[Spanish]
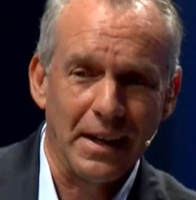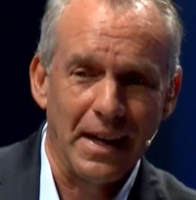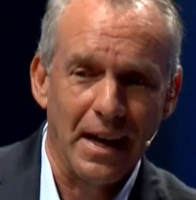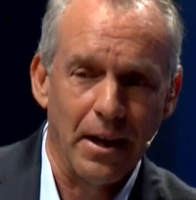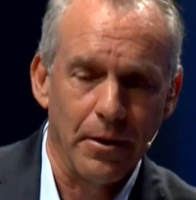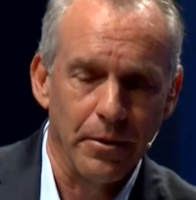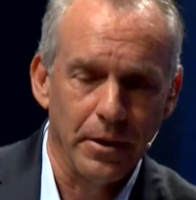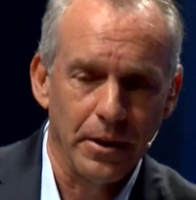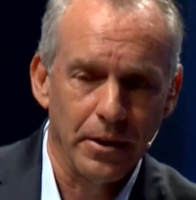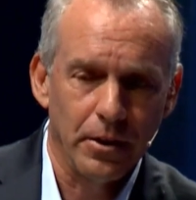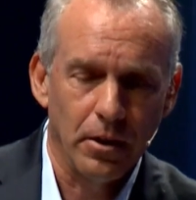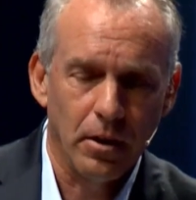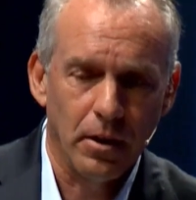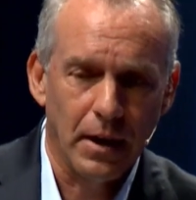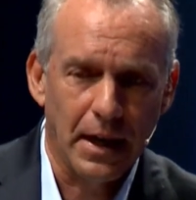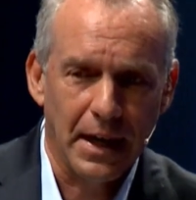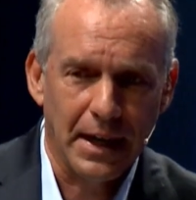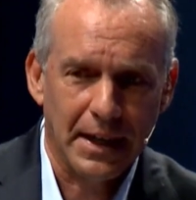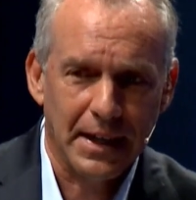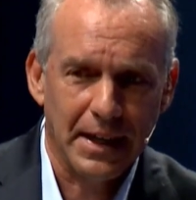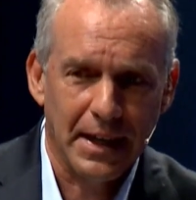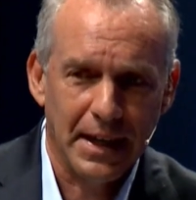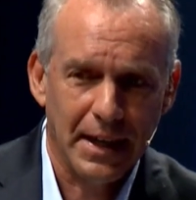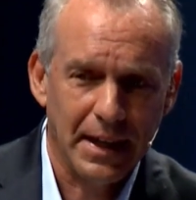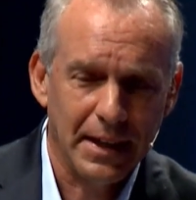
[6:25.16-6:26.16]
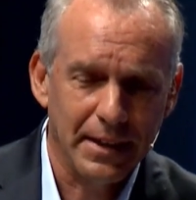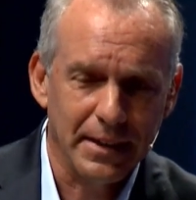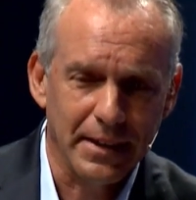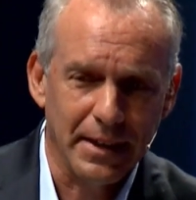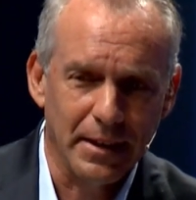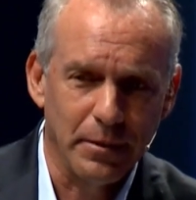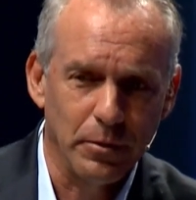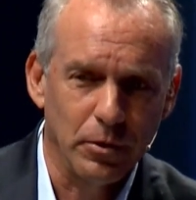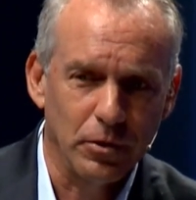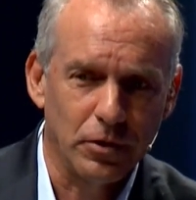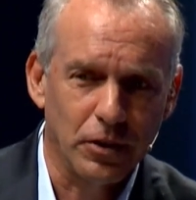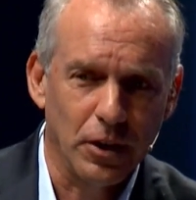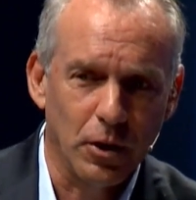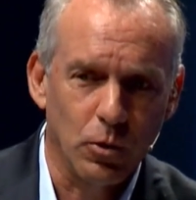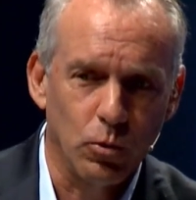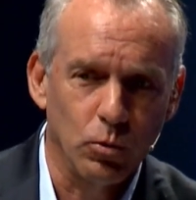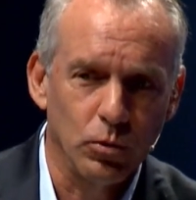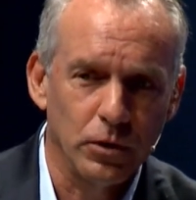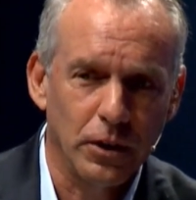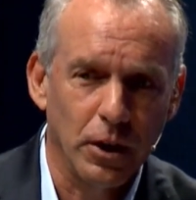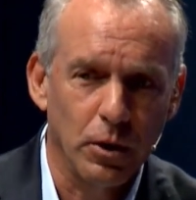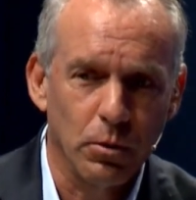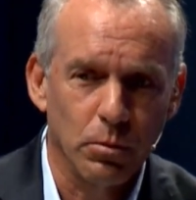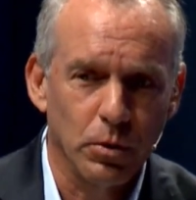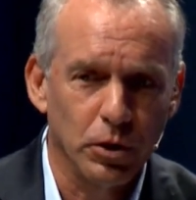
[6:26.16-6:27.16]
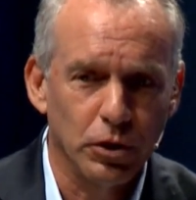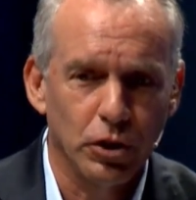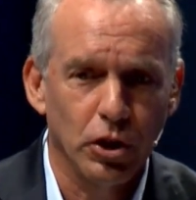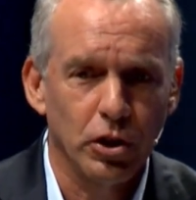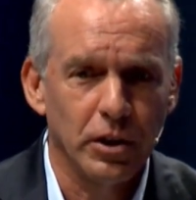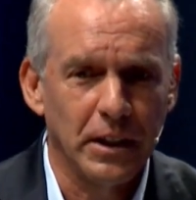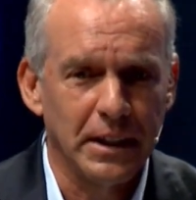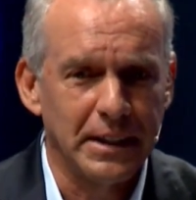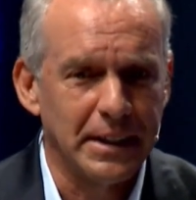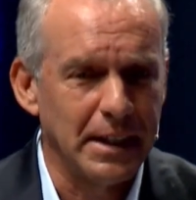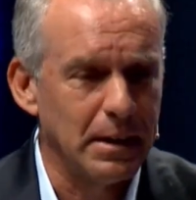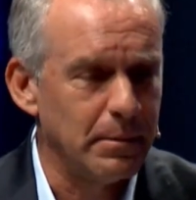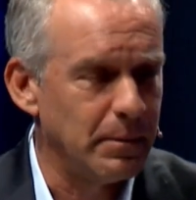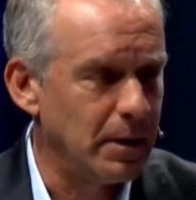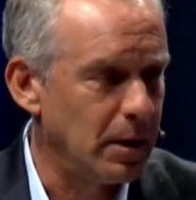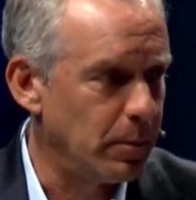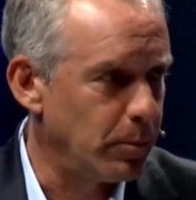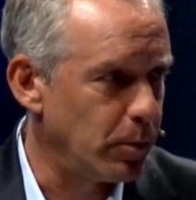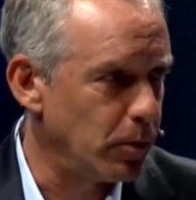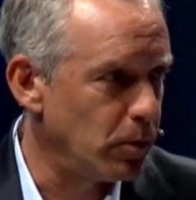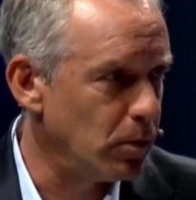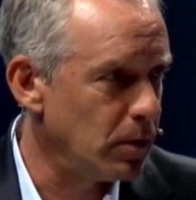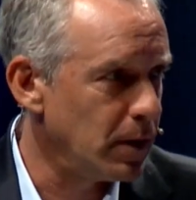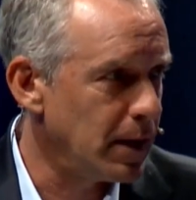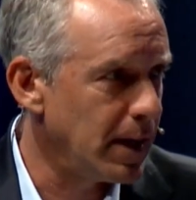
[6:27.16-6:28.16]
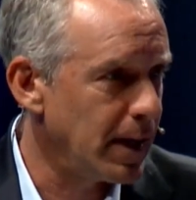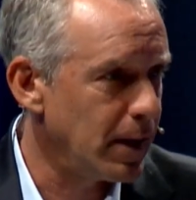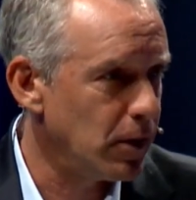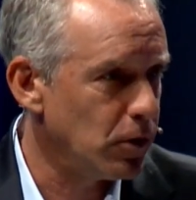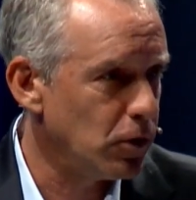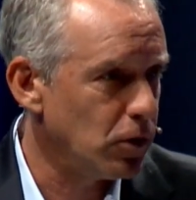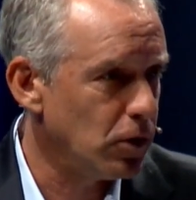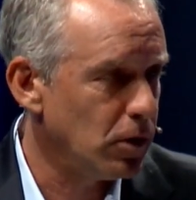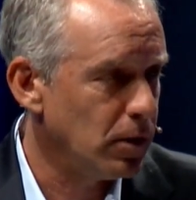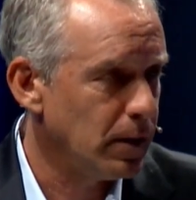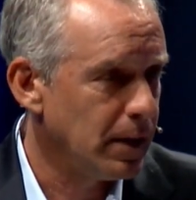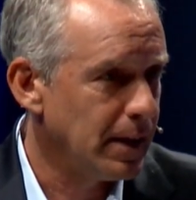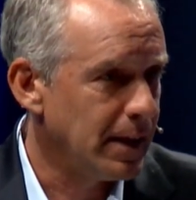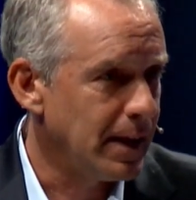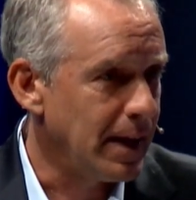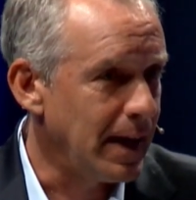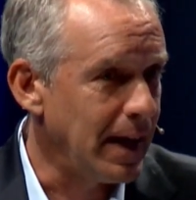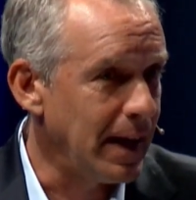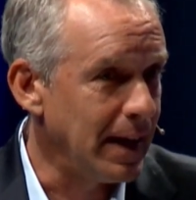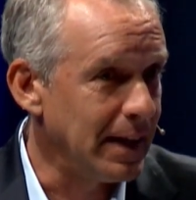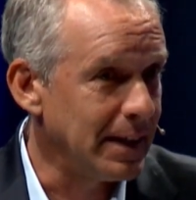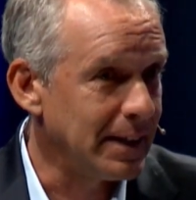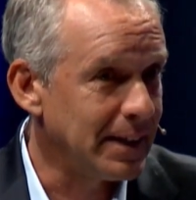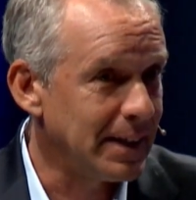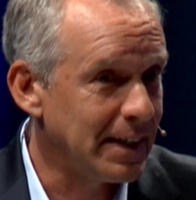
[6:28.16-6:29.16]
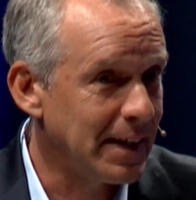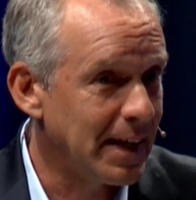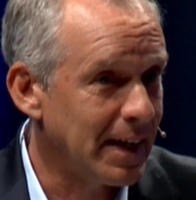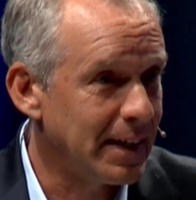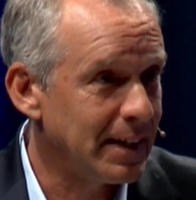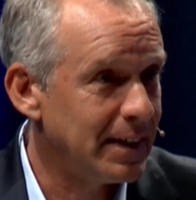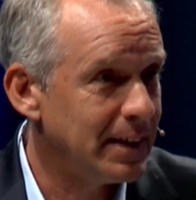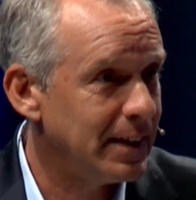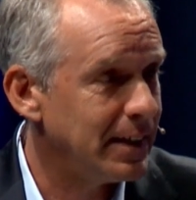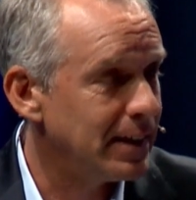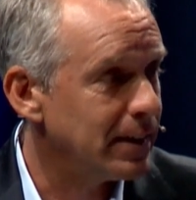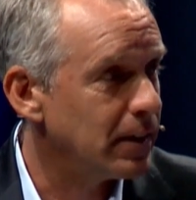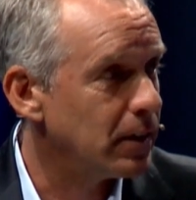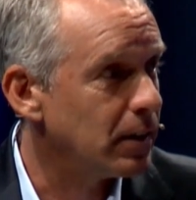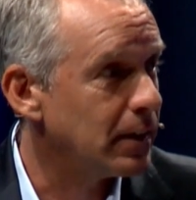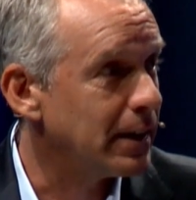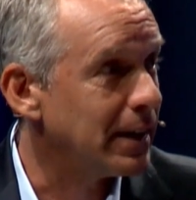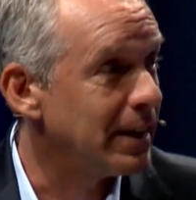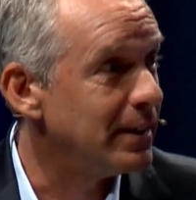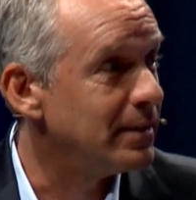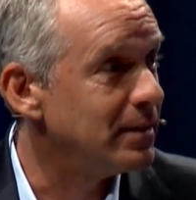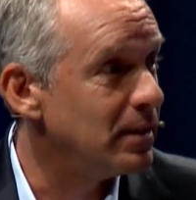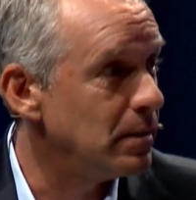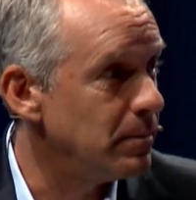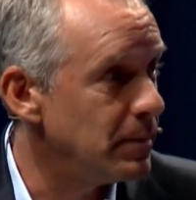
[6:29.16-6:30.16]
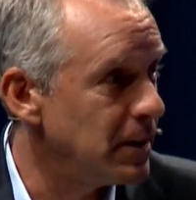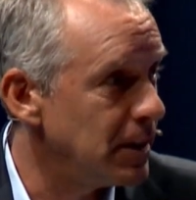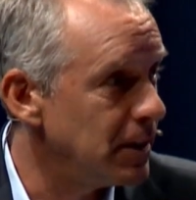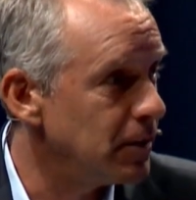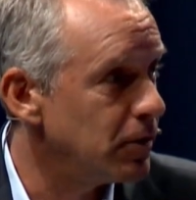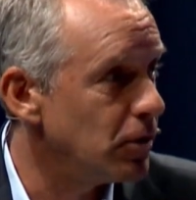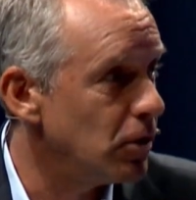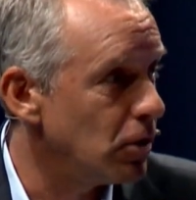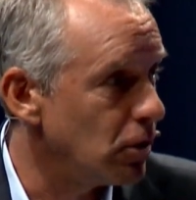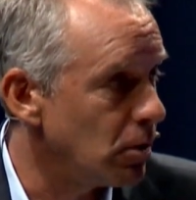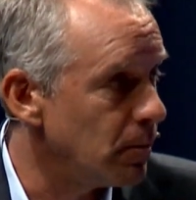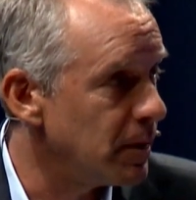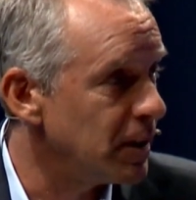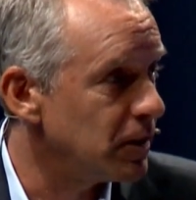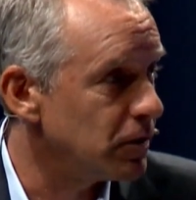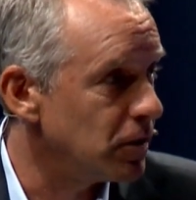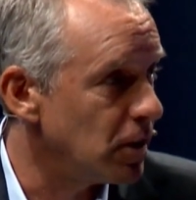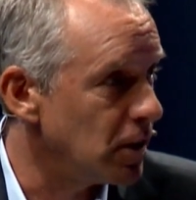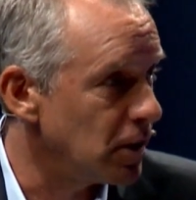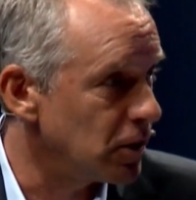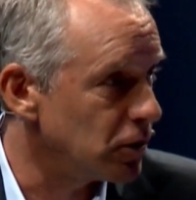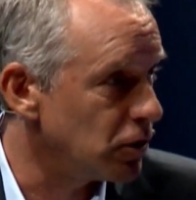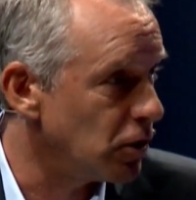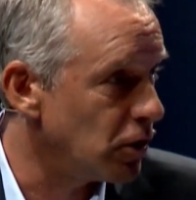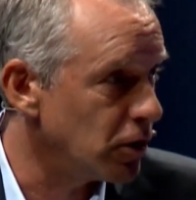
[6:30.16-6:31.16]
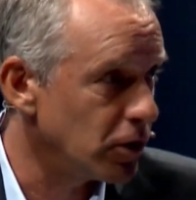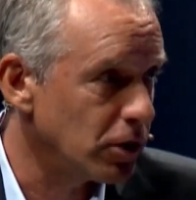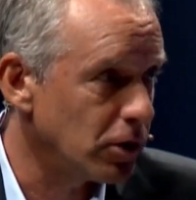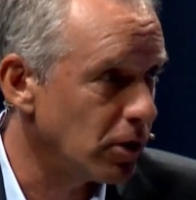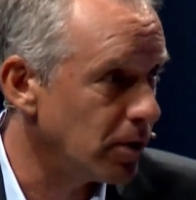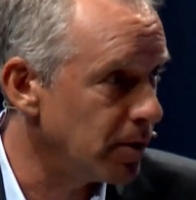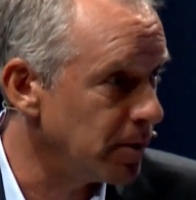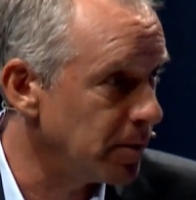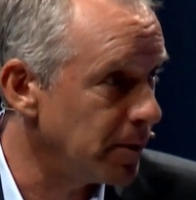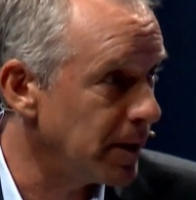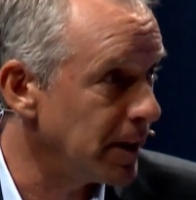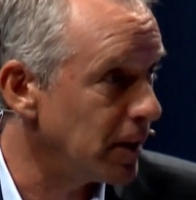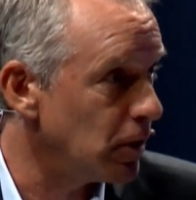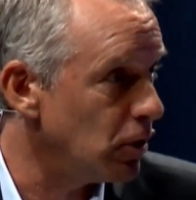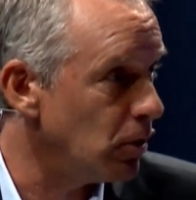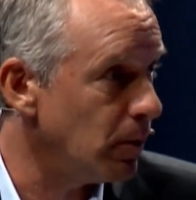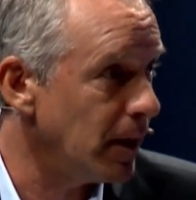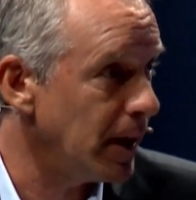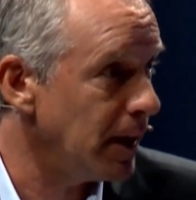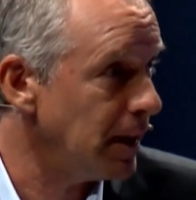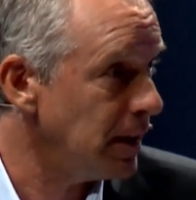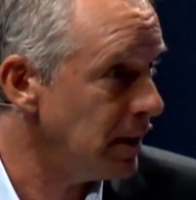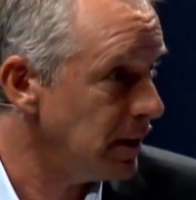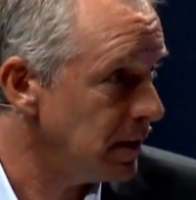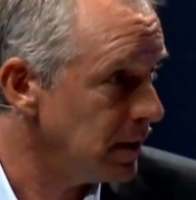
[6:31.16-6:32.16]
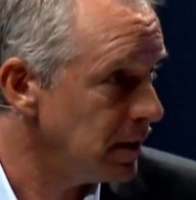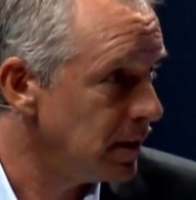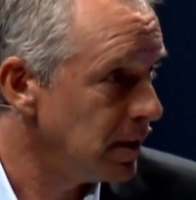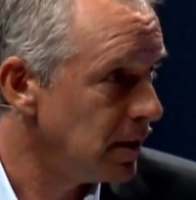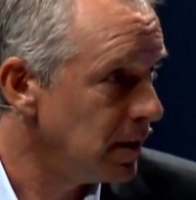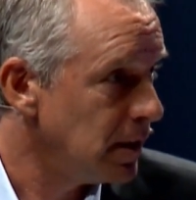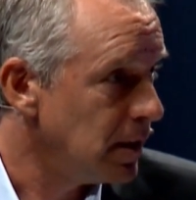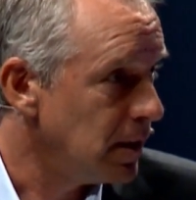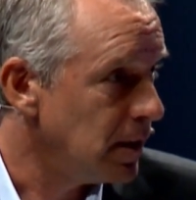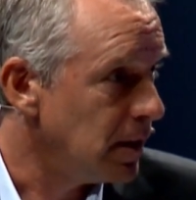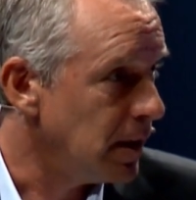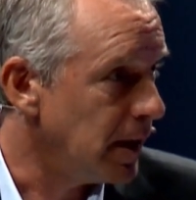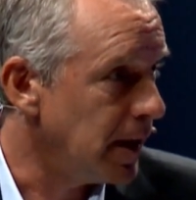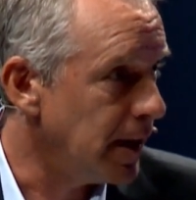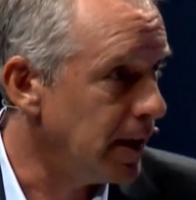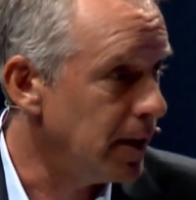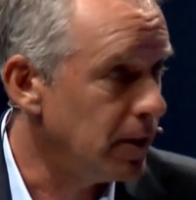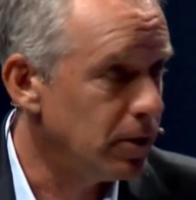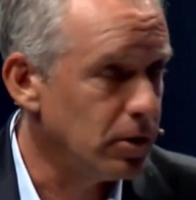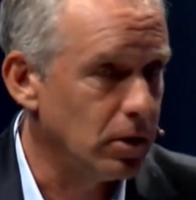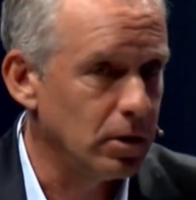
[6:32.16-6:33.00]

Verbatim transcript: es clave, ¿no? Acá, digamos, se juntan un montón de temas. Por un lado, el gran crecimiento de comercio electrónico a nivel global, ¿eh?